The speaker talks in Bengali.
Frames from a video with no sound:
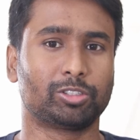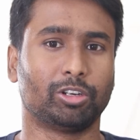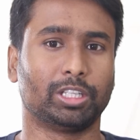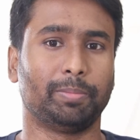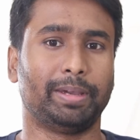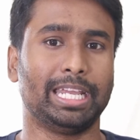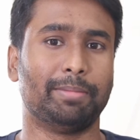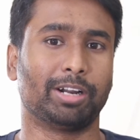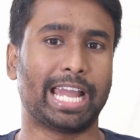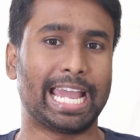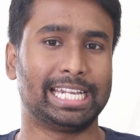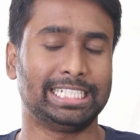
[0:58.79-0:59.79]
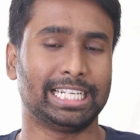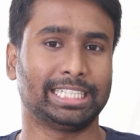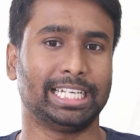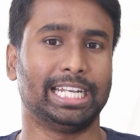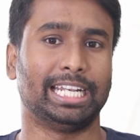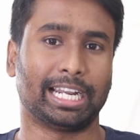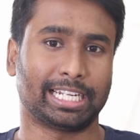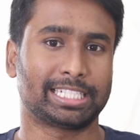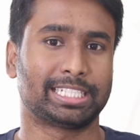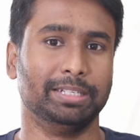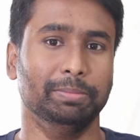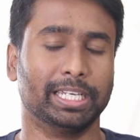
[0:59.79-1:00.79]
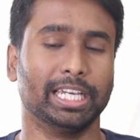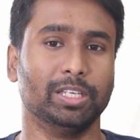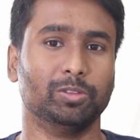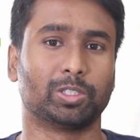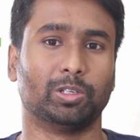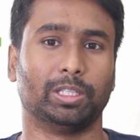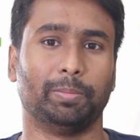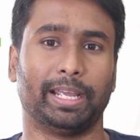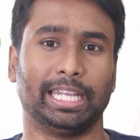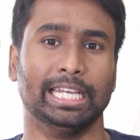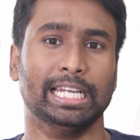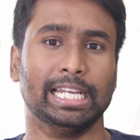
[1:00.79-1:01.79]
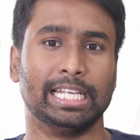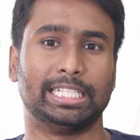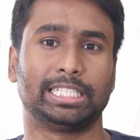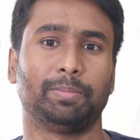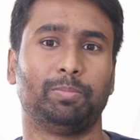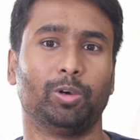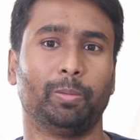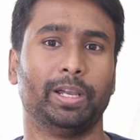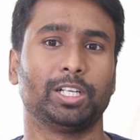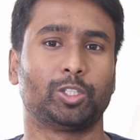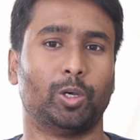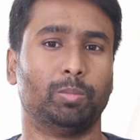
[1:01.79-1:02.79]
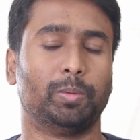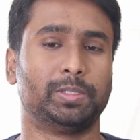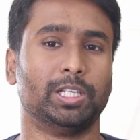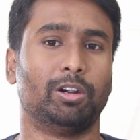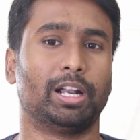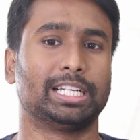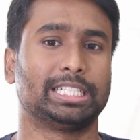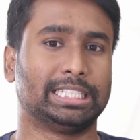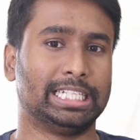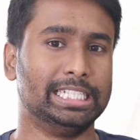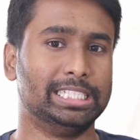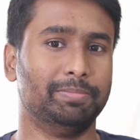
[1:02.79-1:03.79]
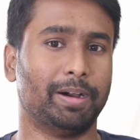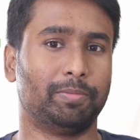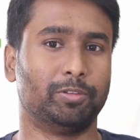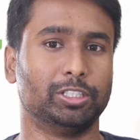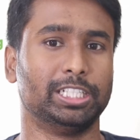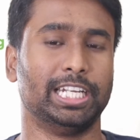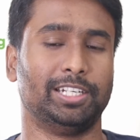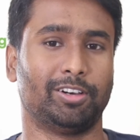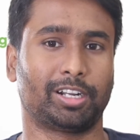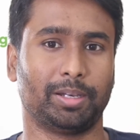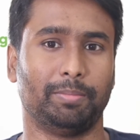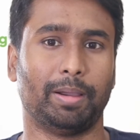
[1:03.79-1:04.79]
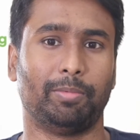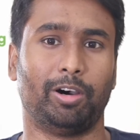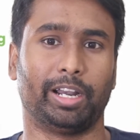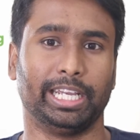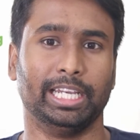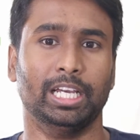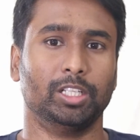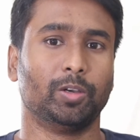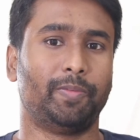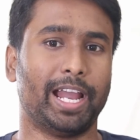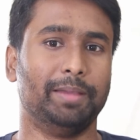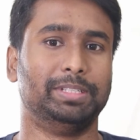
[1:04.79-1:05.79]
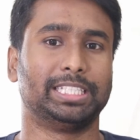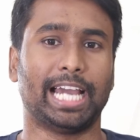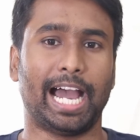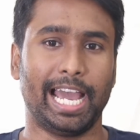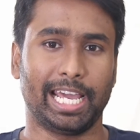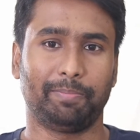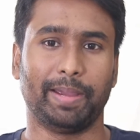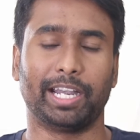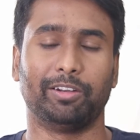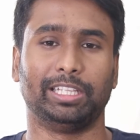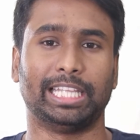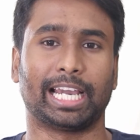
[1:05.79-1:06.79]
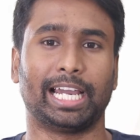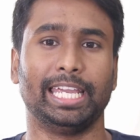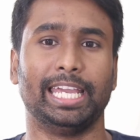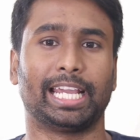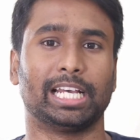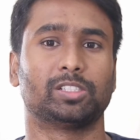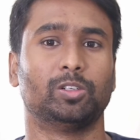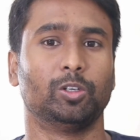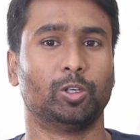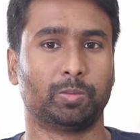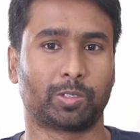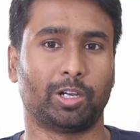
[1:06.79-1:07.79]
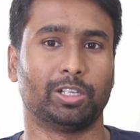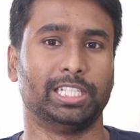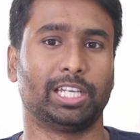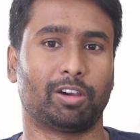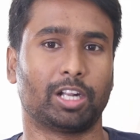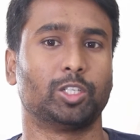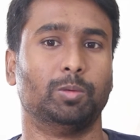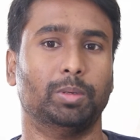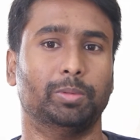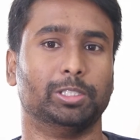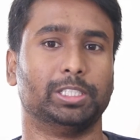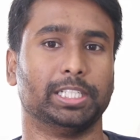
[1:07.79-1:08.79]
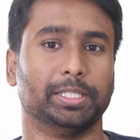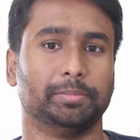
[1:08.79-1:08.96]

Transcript: ইউজ করতে পারি এবং একই সাথে ডাটা স্ট্রিমিংয়ে ইউজ করতে পারি যেটা পূর্বে সম্ভব ছিল না থ্রি জি বা ফোর জি নেটওয়ার্ক ব্যবহারে তো ফাইভ জিতে হায়ার ব্যান্ডউইথ থাকায় এই কাজগুলো খুব সহজেই করা সম্ভব হচ্ছে